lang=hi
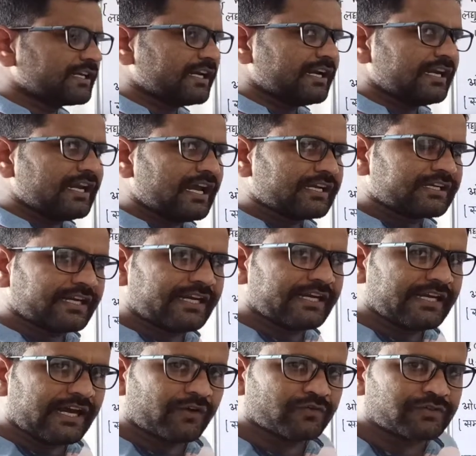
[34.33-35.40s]
ग्रह या
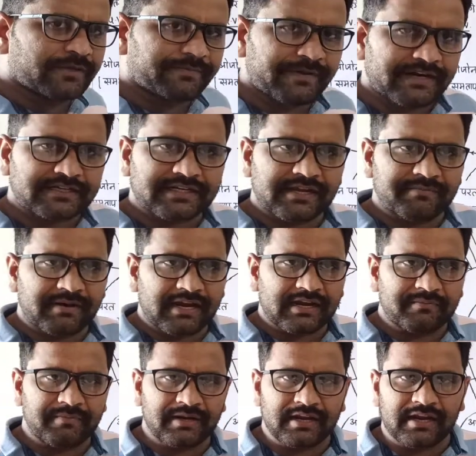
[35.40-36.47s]
ग्रीन हाउस इफेक्ट के बारे
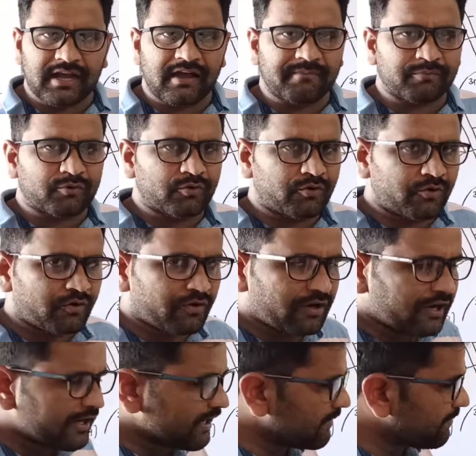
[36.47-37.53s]
में आपको
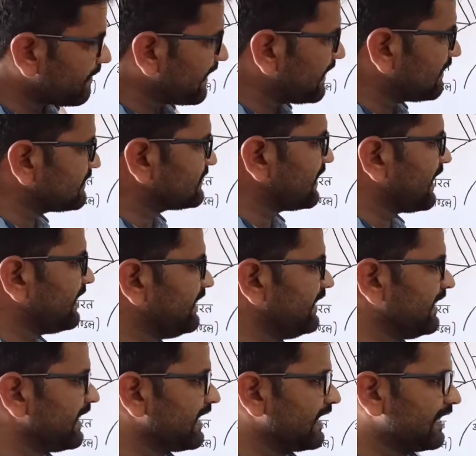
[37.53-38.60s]
अगर पहले से
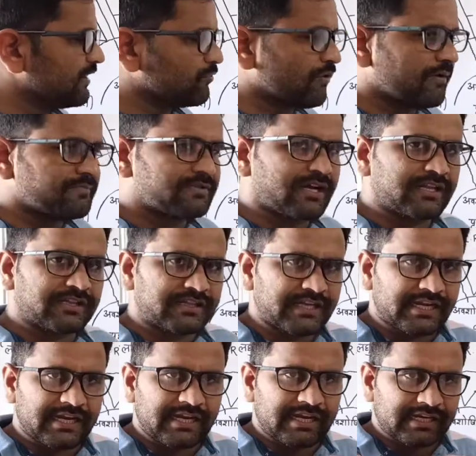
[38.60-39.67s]
आइडिया है तो आप जानते
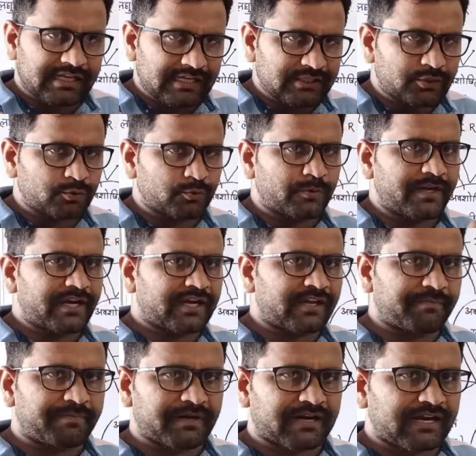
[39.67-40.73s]
हैं कि सूर्य के
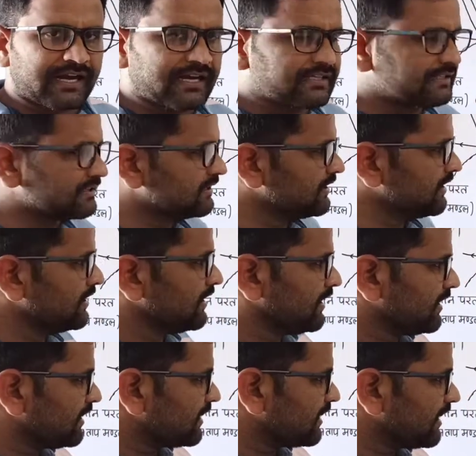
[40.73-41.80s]
प्रकाश
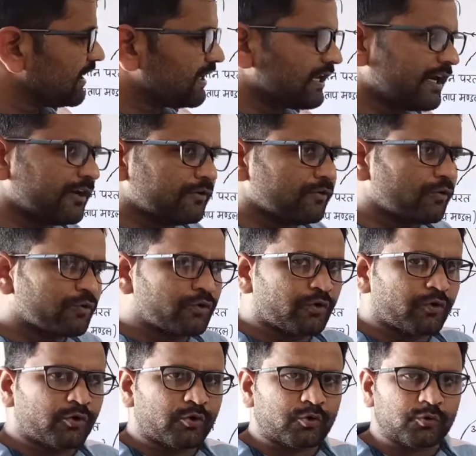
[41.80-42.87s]
की किरणों को
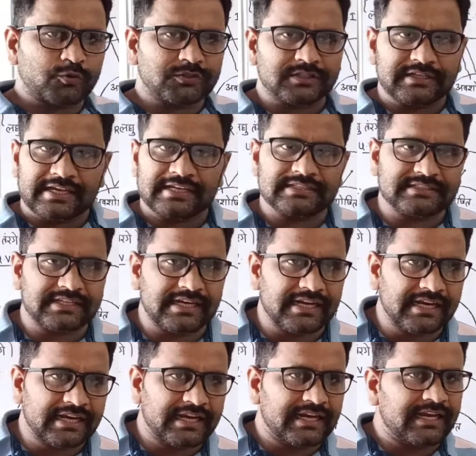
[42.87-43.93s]
कुछ
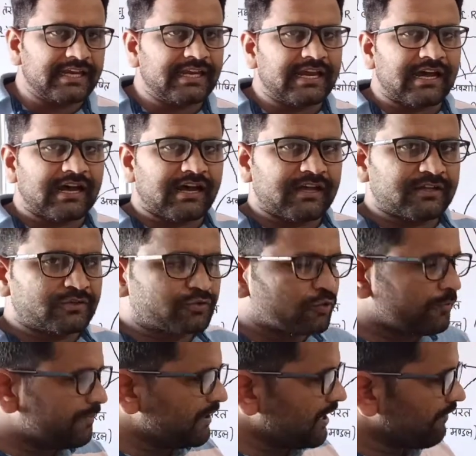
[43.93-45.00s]
गैसें या जो भी